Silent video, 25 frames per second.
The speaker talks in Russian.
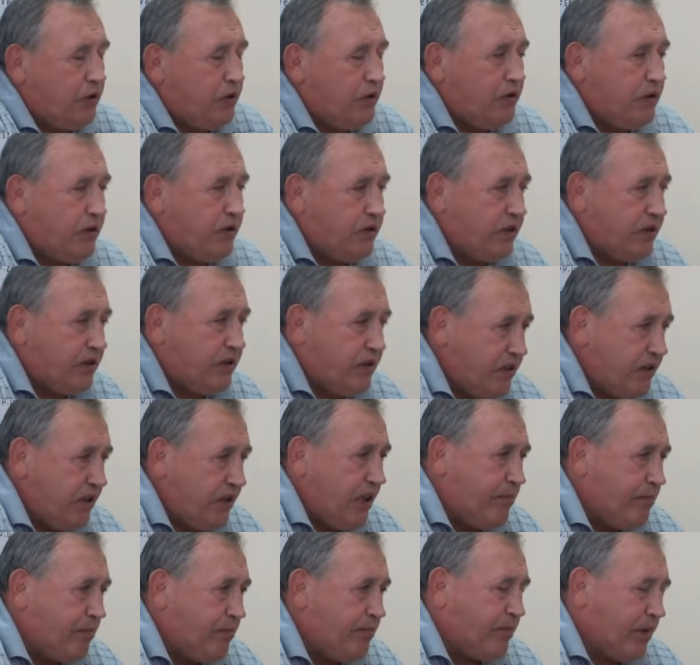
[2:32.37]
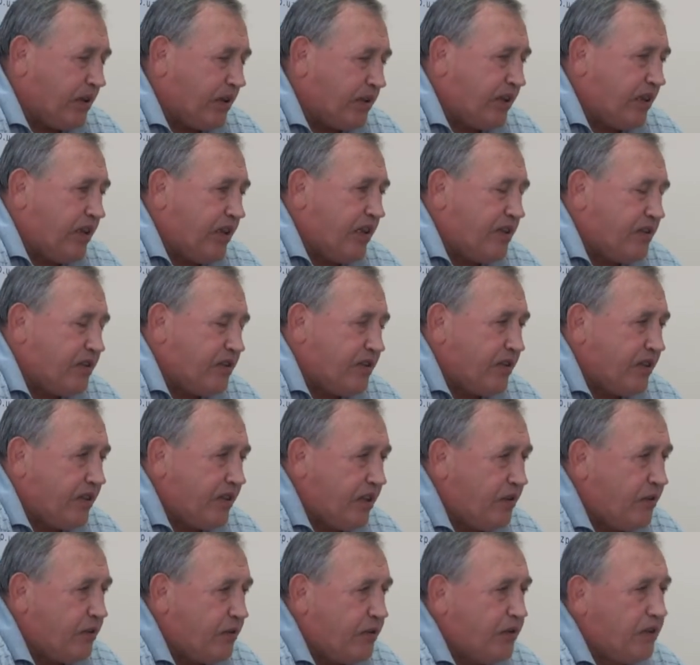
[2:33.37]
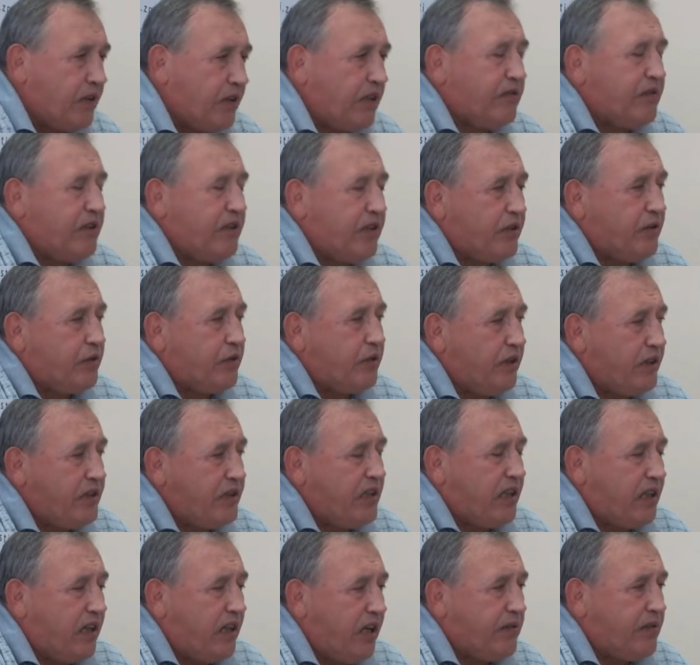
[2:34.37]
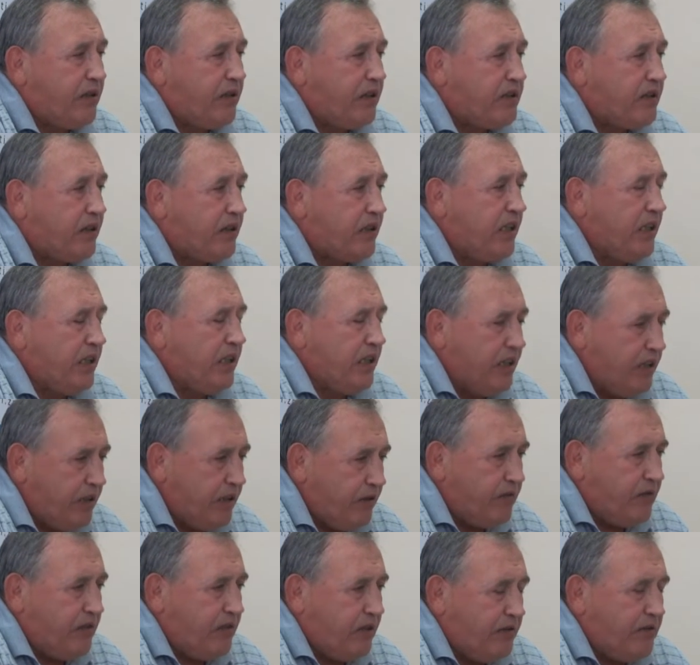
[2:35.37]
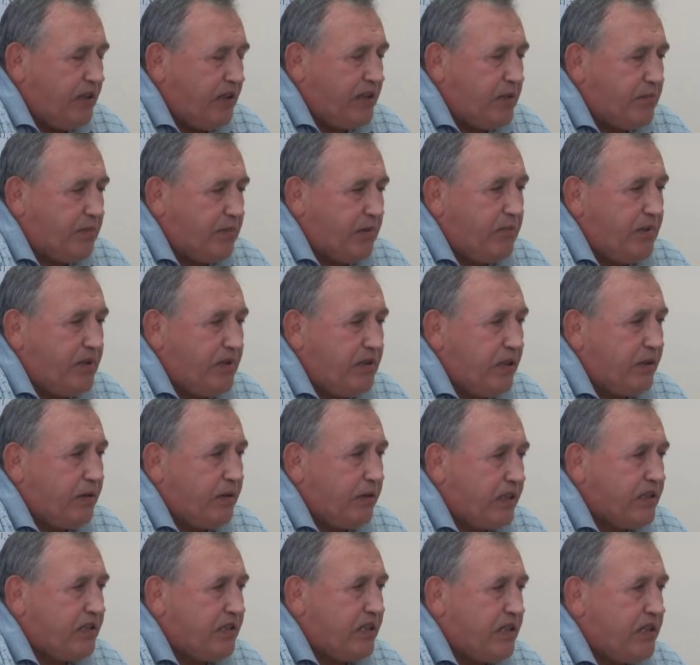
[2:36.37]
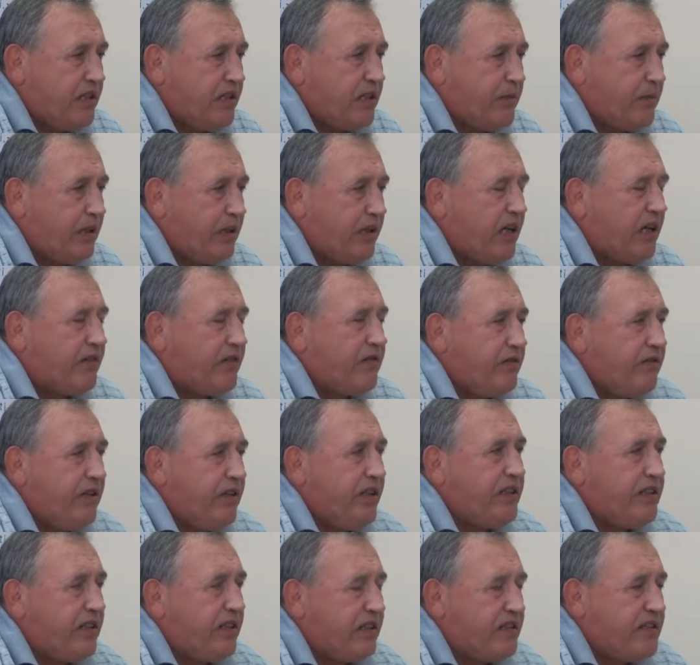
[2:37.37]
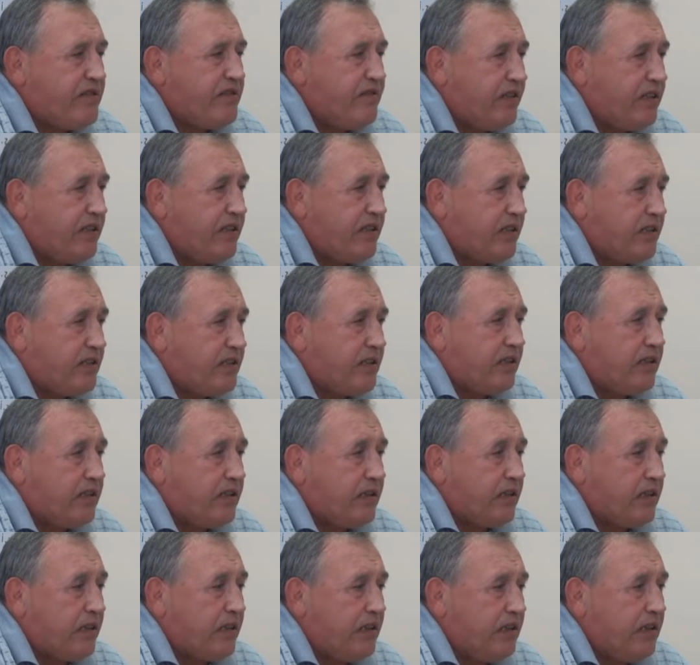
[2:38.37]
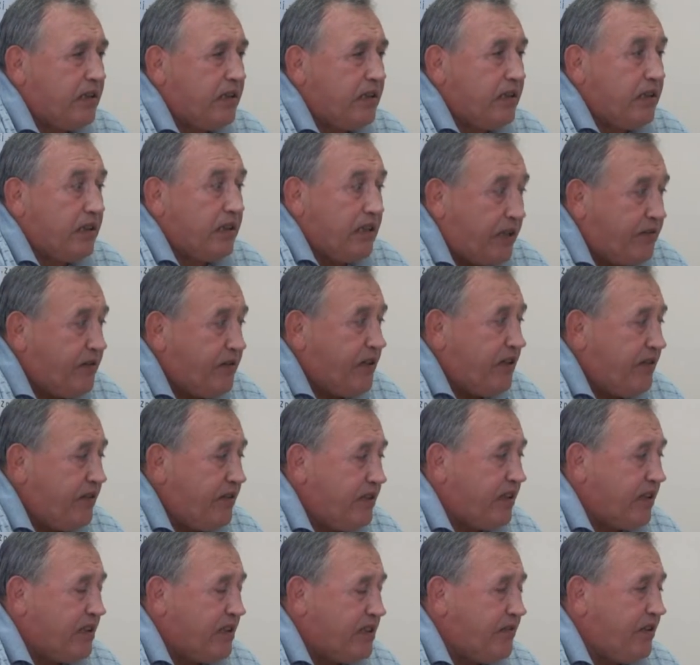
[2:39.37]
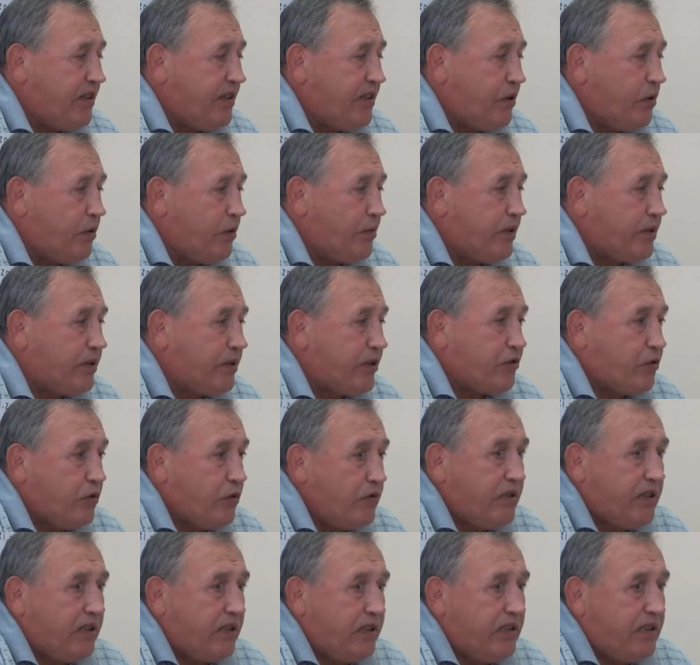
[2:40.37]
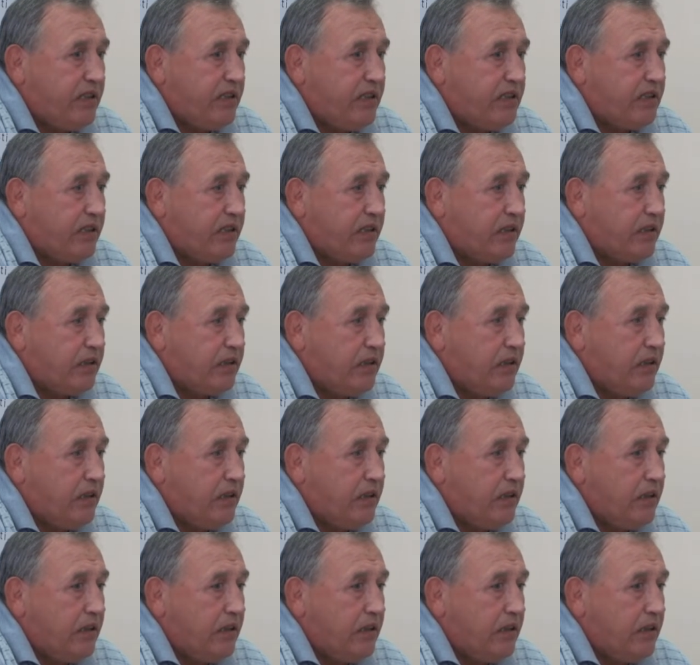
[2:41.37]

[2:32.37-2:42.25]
Он говорит, я паркетчик. Я говорю, а вы кто? А я кафельщик. Вы давайте побеседуем. Расскажите мне, как вы видите развитие страны? Как вы видите развитие области? Что вы хотите сделать?